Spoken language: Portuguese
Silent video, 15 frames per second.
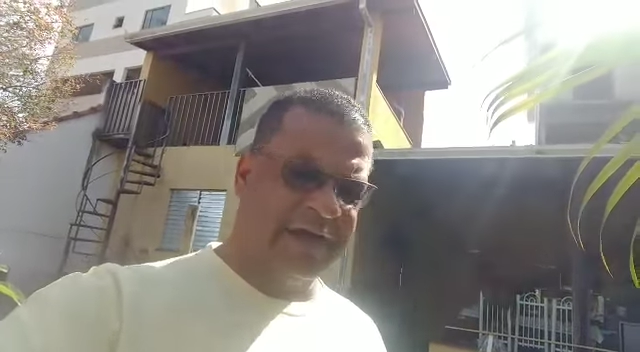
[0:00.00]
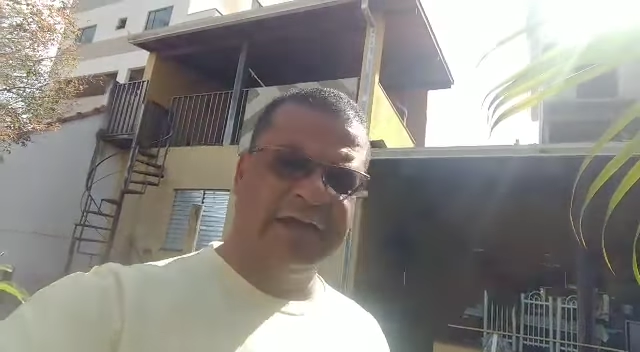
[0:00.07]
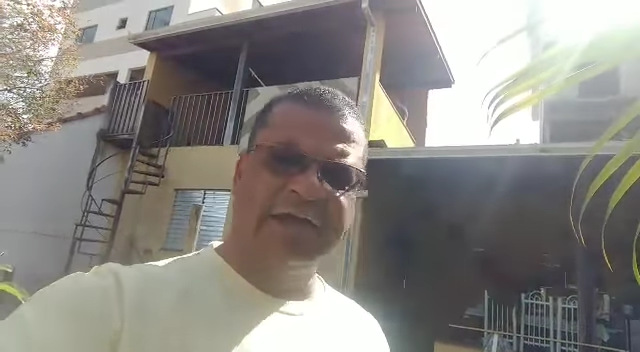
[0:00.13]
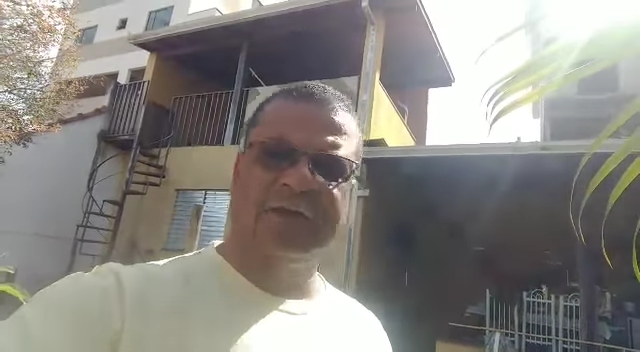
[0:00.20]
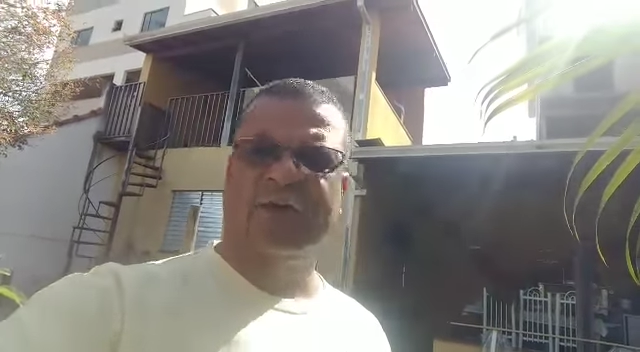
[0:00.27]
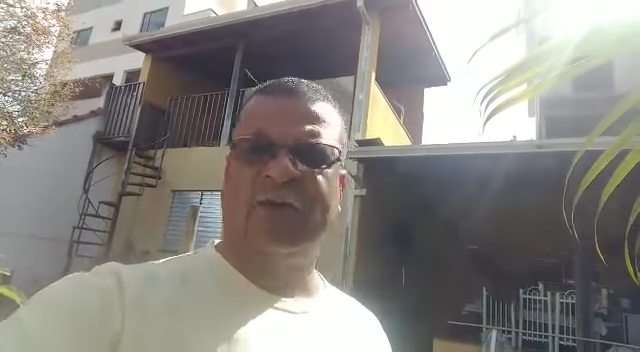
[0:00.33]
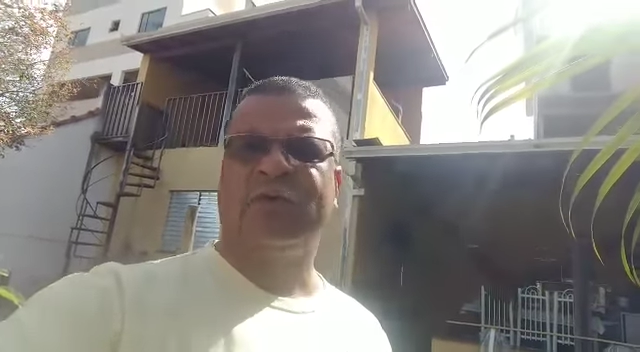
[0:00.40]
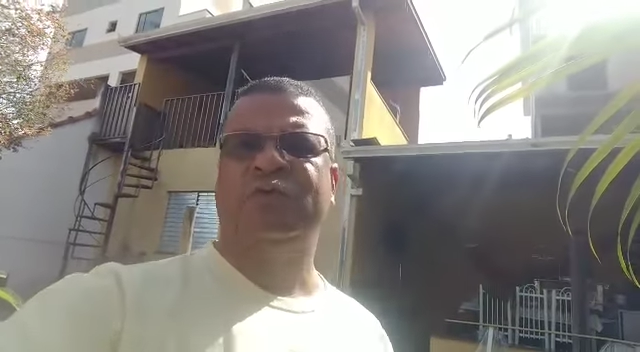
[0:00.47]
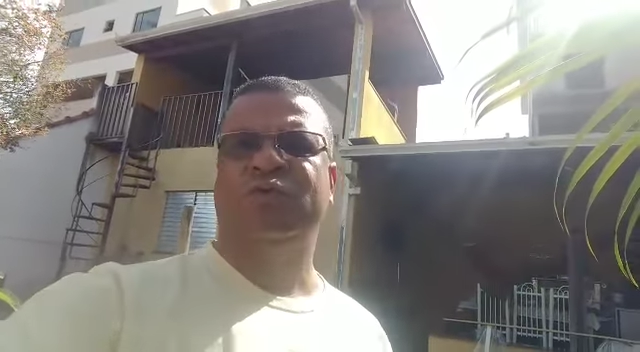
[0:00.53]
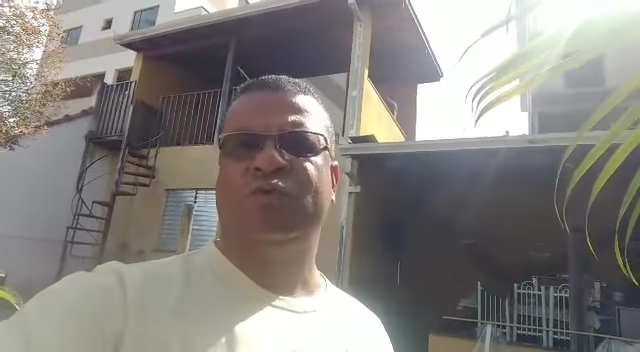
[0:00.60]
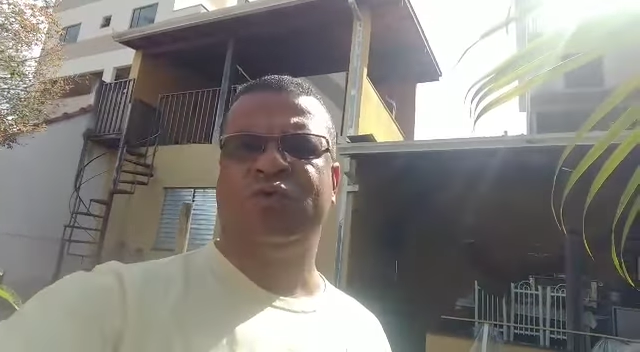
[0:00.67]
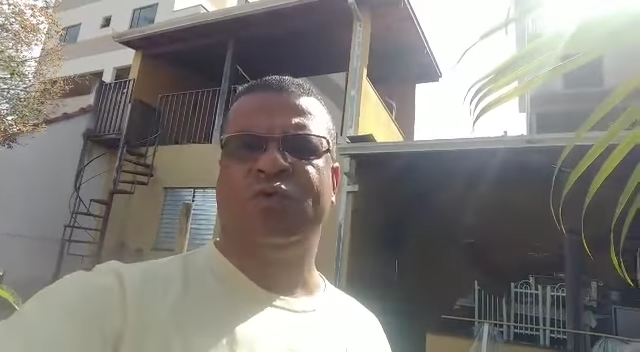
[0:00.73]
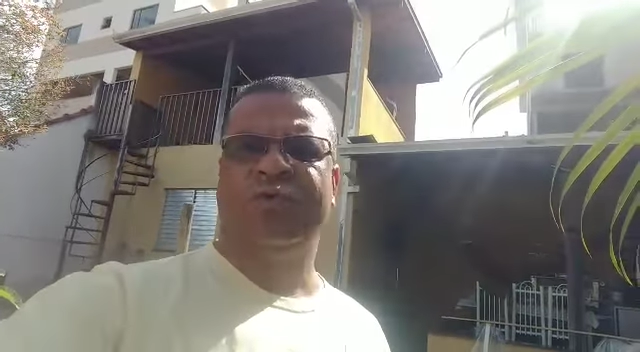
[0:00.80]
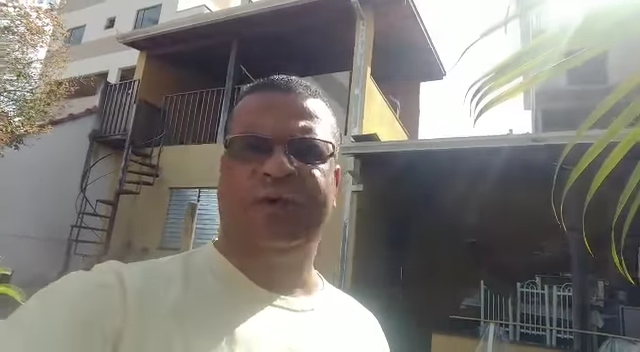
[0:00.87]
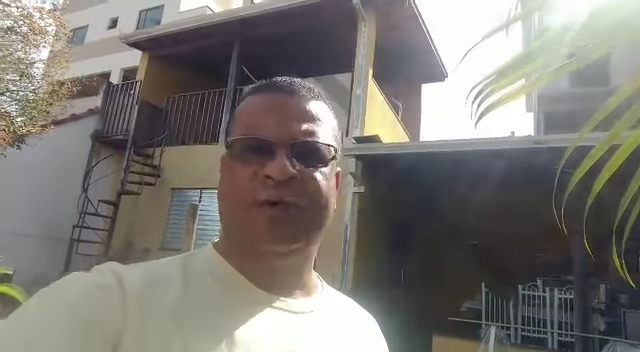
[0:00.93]
aí logo no
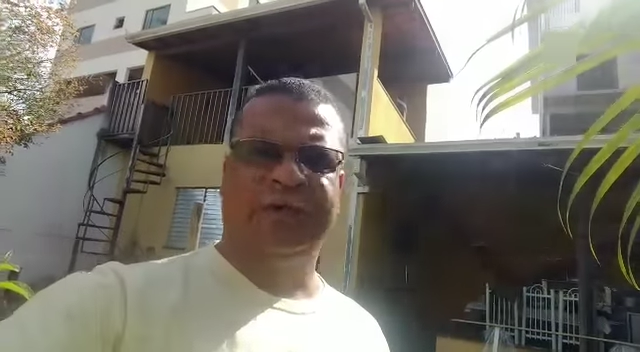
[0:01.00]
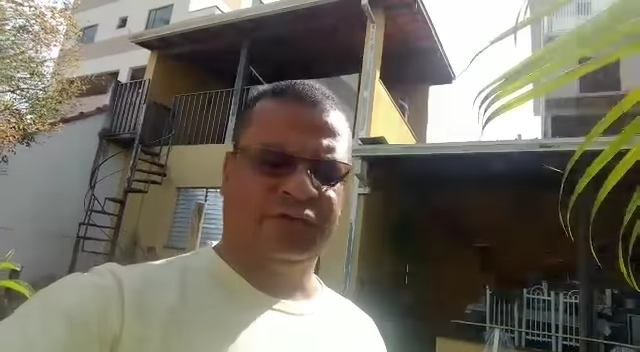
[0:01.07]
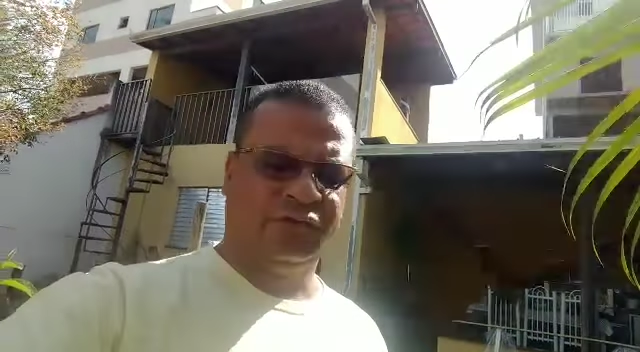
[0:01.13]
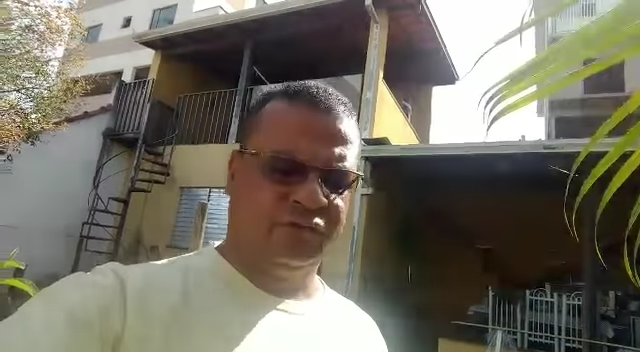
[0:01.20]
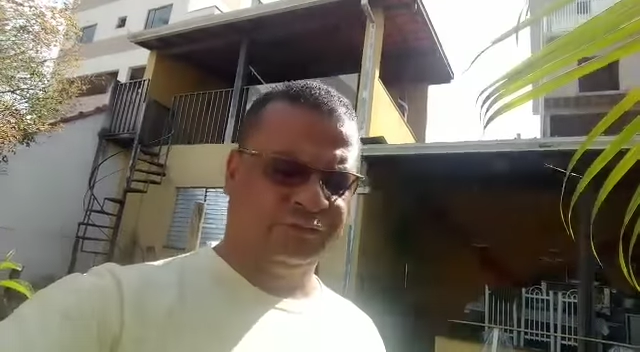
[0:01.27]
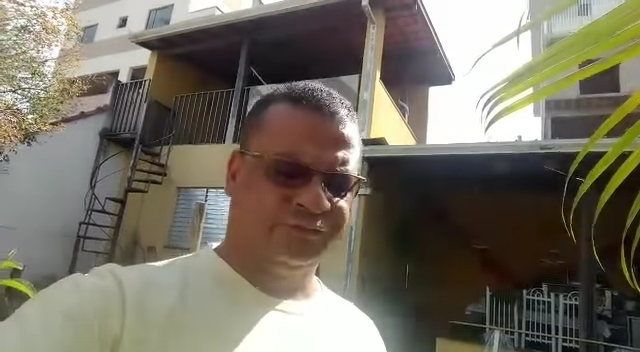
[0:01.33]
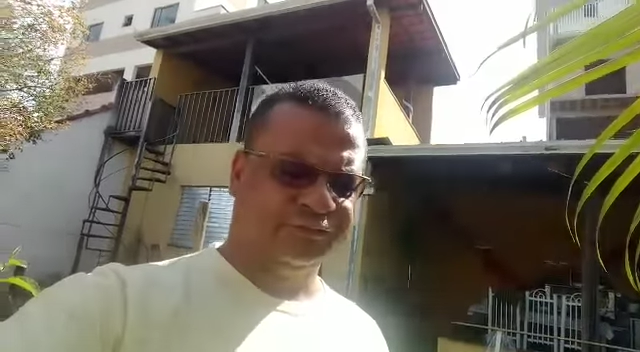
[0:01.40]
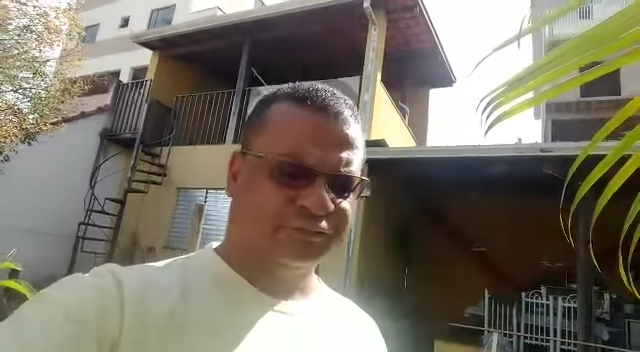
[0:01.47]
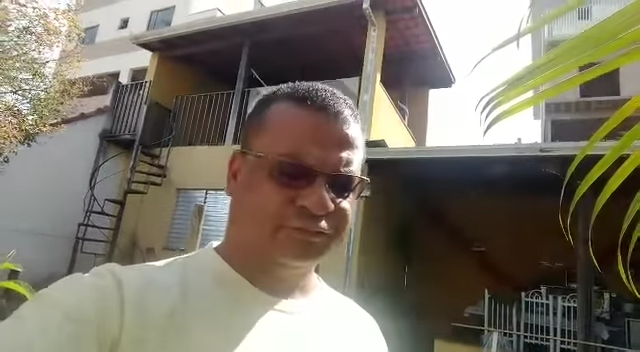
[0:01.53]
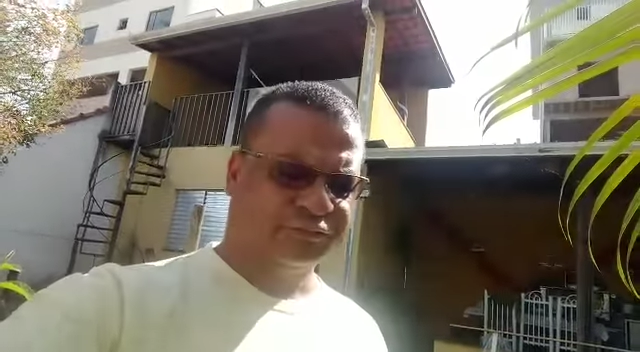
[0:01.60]
começo